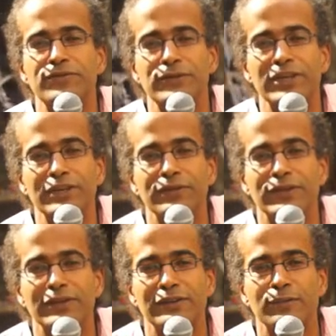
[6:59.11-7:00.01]
qui fait
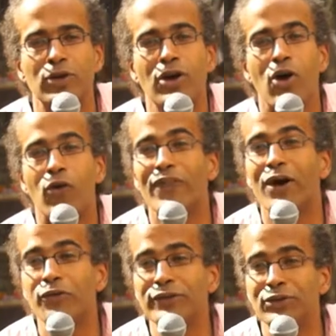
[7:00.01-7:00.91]
qu'effectivement, on a
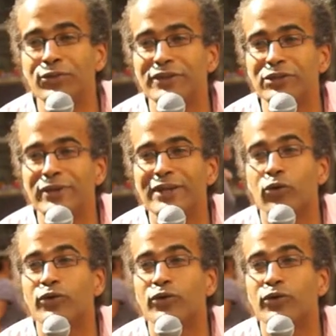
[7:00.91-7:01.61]
envie de continuer.